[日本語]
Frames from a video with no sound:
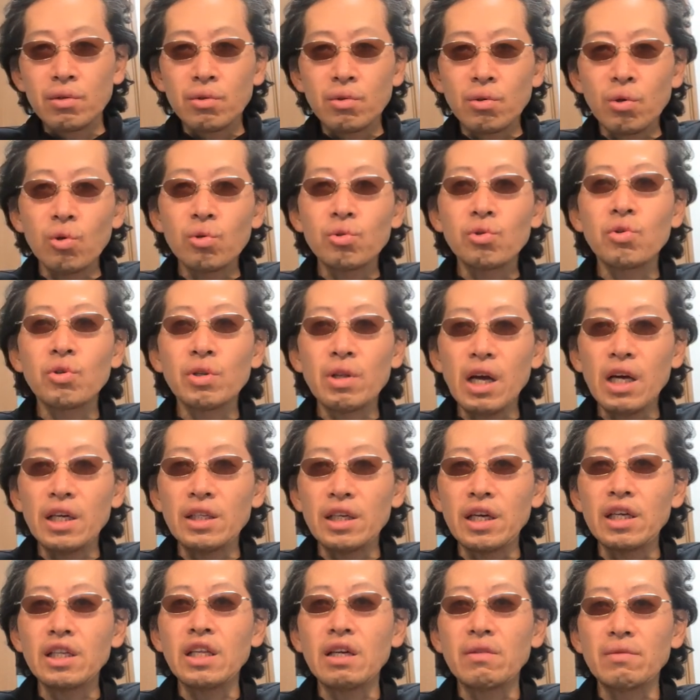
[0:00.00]
公道では
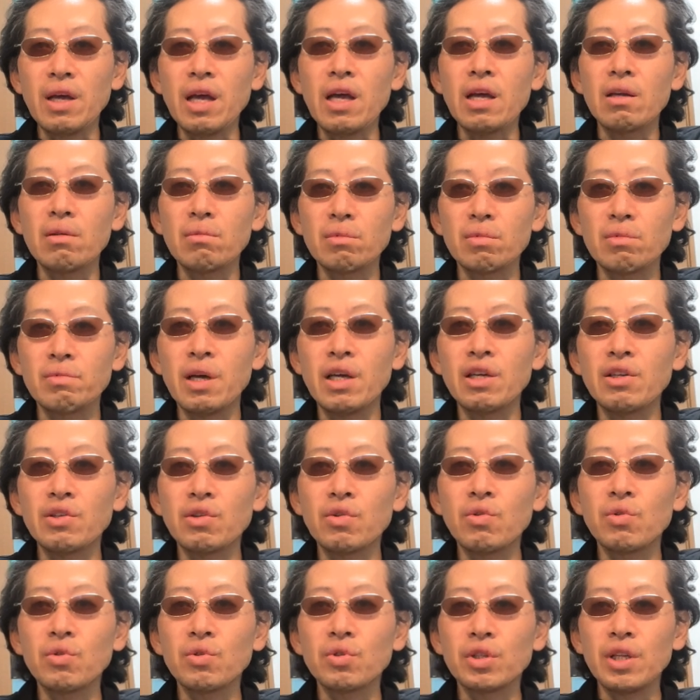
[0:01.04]
ないため無免
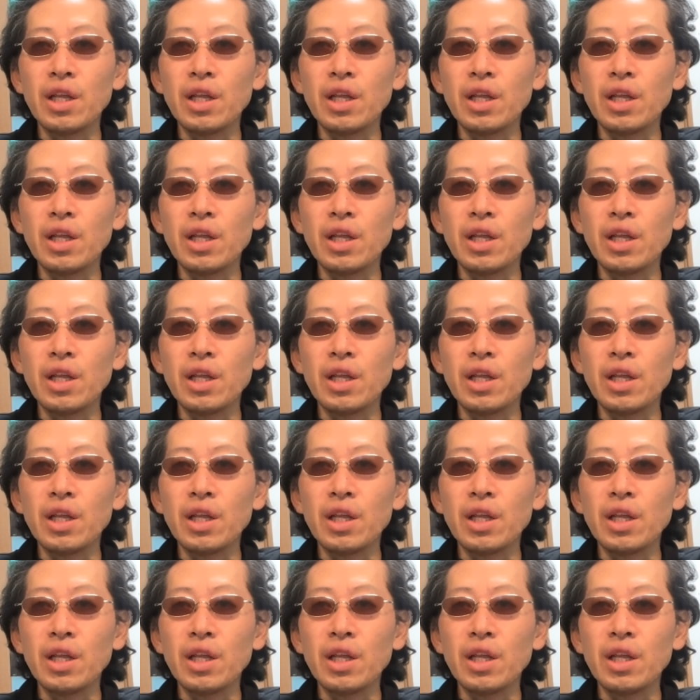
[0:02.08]
許運